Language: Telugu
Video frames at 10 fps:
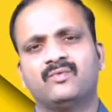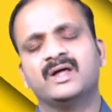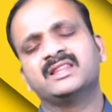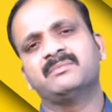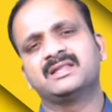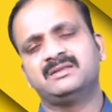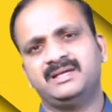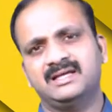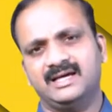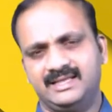వంద మంది
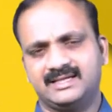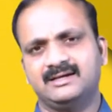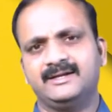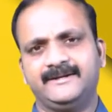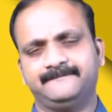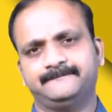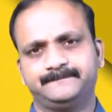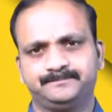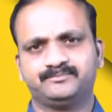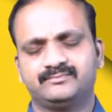మీద అధికారి
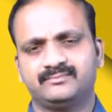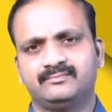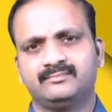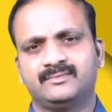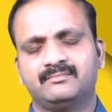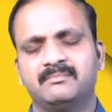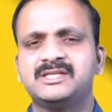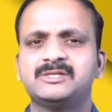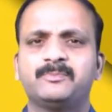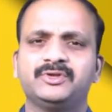
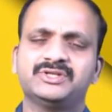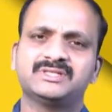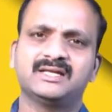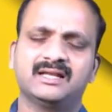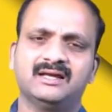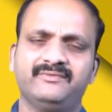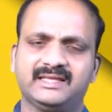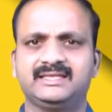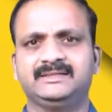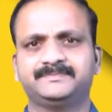మంచి పొజిషన్ గల
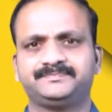వ్యక్తి